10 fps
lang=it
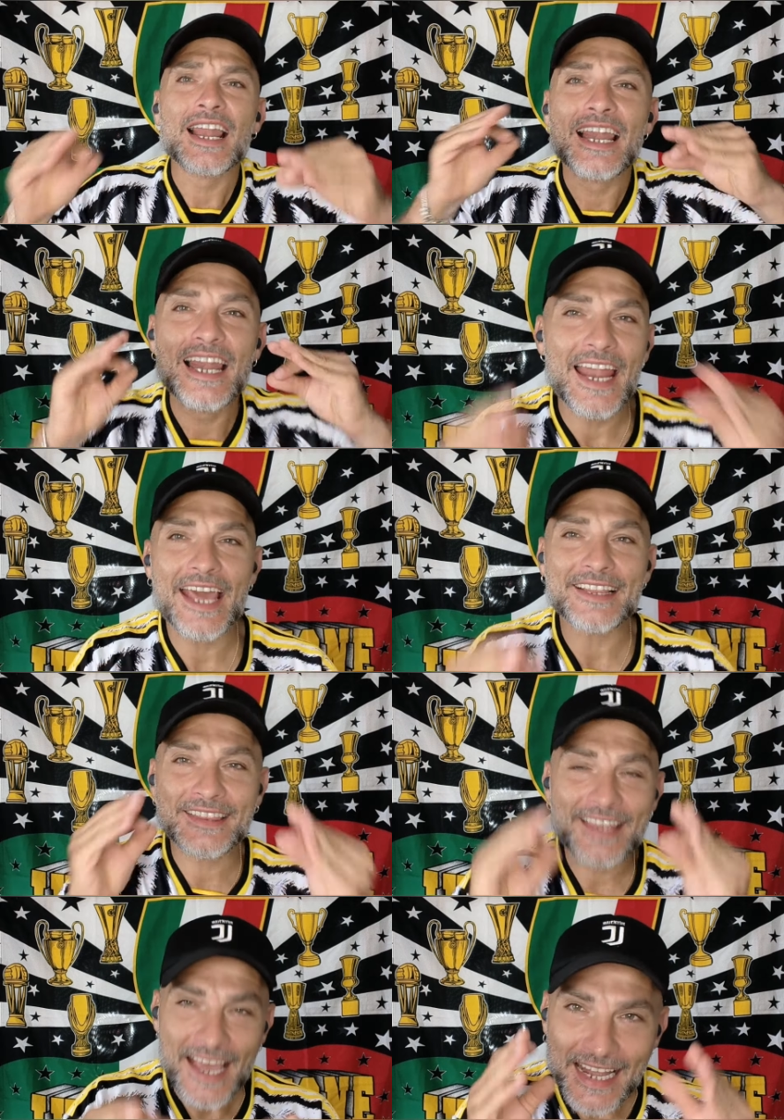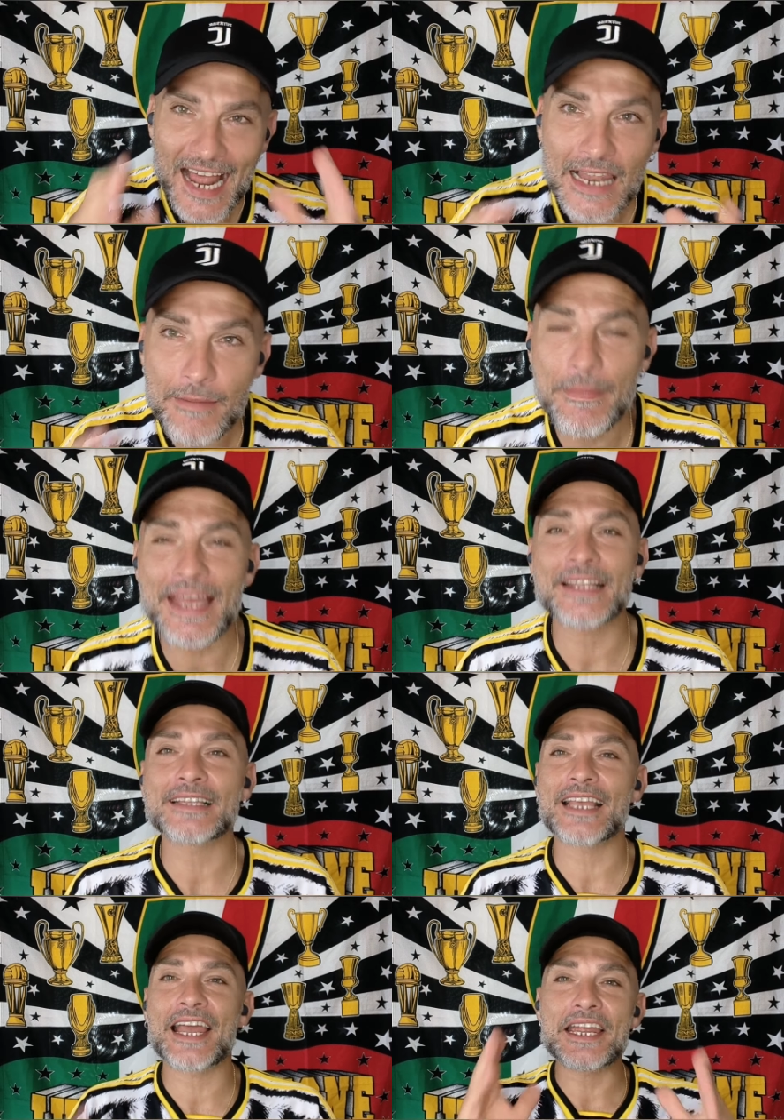
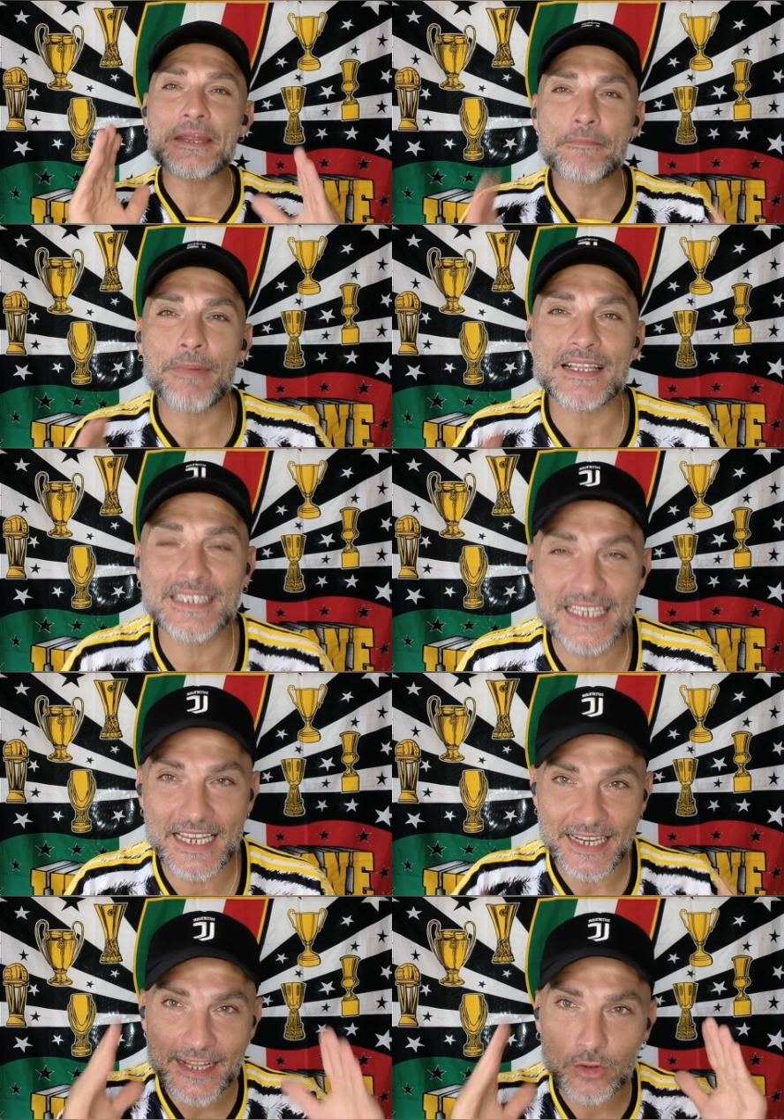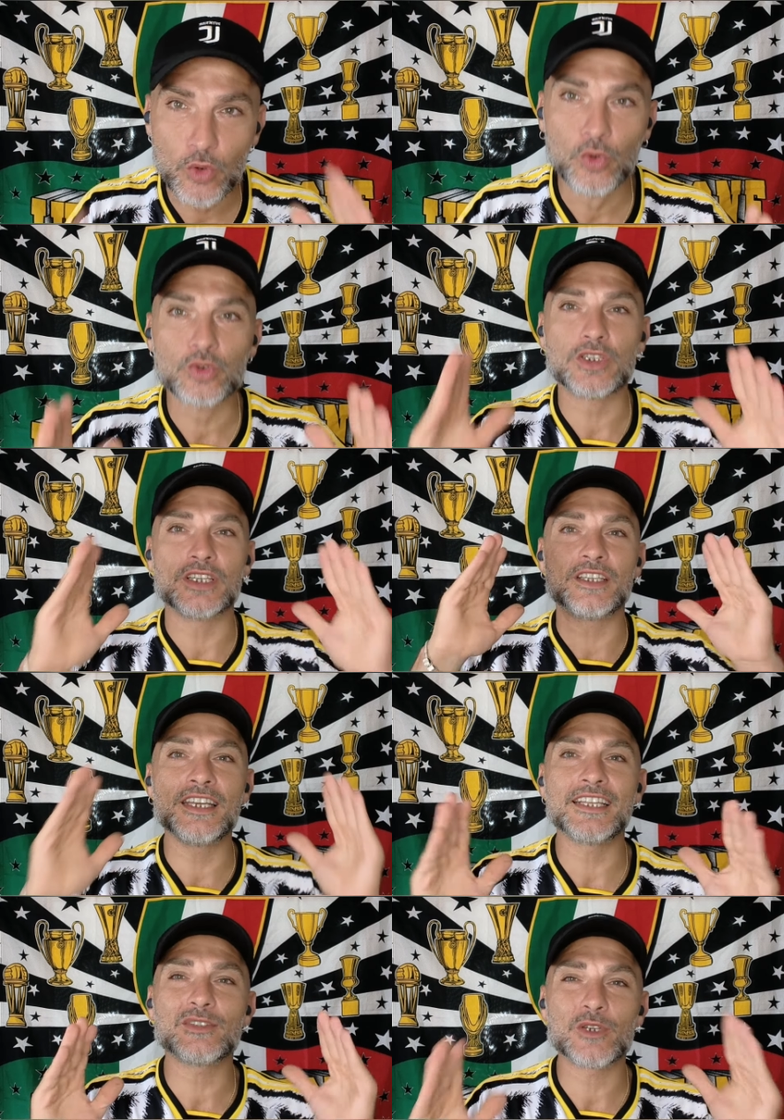letteralmente impazzire tutti
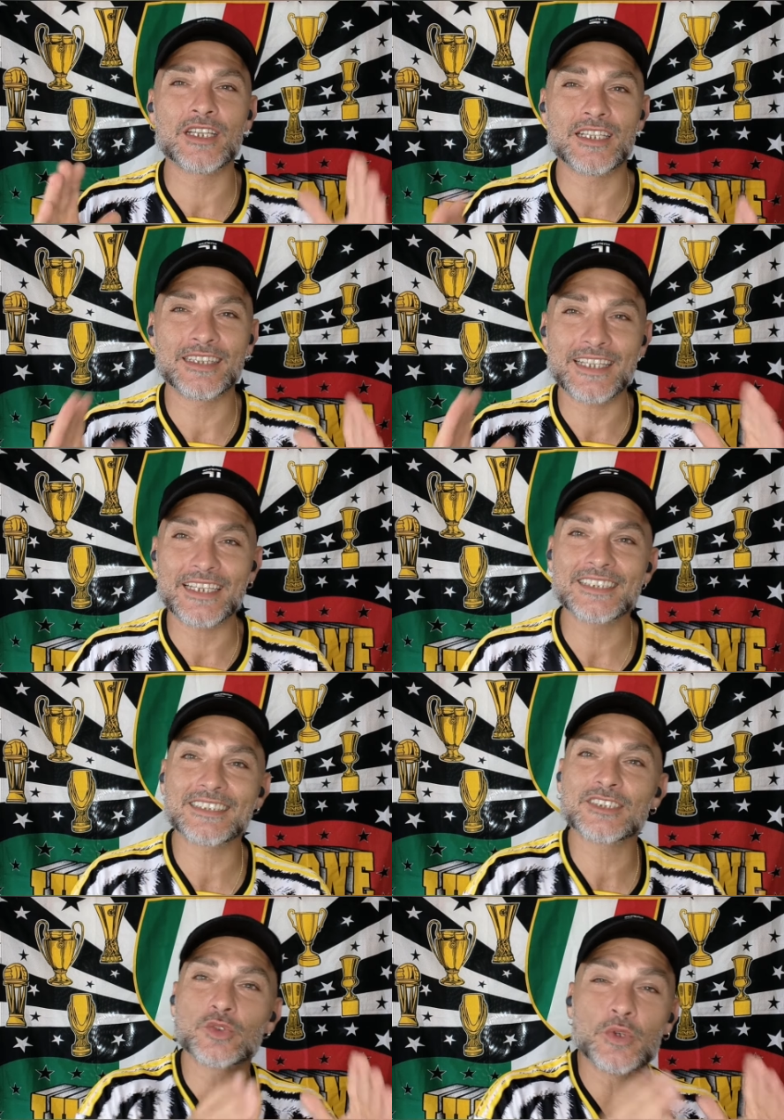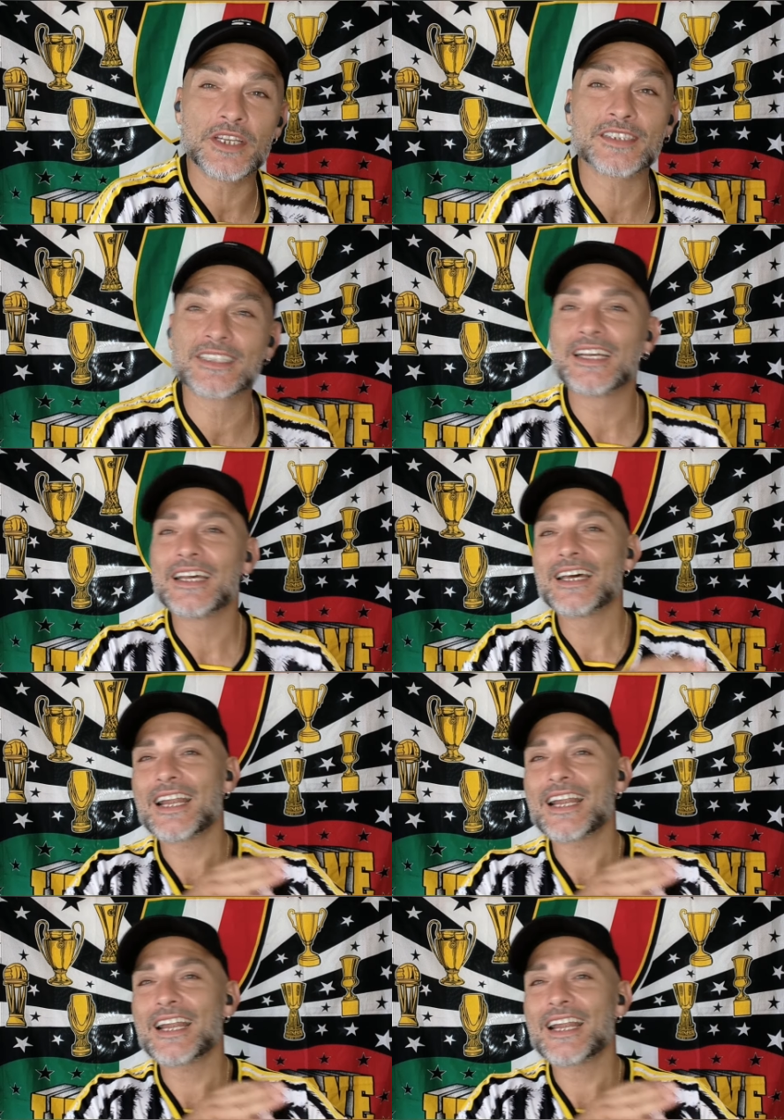gli interisti su X.